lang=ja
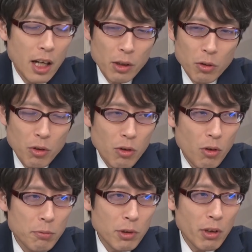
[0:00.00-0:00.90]
あの小
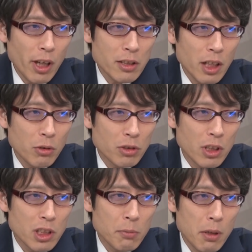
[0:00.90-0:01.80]
室圭さんの
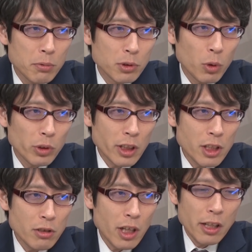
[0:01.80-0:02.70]
説明文と同じ
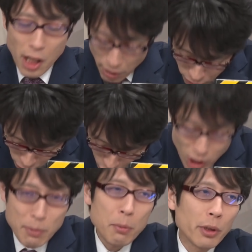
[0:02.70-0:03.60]
ぐらい何の意
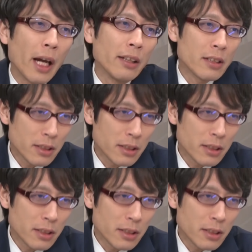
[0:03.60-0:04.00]
味もな